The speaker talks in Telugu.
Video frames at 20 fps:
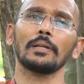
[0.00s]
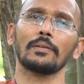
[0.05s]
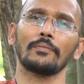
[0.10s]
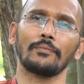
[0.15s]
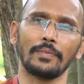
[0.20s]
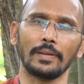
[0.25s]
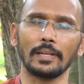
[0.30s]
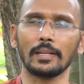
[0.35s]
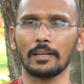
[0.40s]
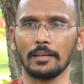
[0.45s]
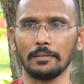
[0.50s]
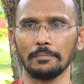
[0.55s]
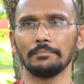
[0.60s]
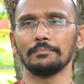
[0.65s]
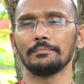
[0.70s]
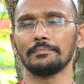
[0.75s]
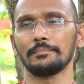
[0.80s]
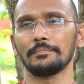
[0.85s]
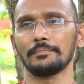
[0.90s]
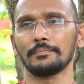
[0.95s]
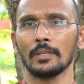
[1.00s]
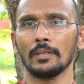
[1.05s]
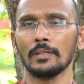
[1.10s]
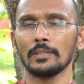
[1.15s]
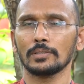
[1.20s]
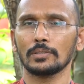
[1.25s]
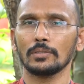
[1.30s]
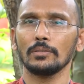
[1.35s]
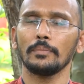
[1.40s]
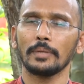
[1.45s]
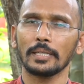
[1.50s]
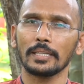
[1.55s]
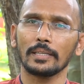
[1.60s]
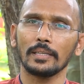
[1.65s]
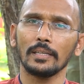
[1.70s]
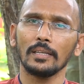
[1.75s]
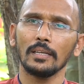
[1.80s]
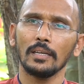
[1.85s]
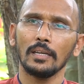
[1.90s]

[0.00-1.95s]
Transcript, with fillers: మనం ఫీల్ కాం సో మరి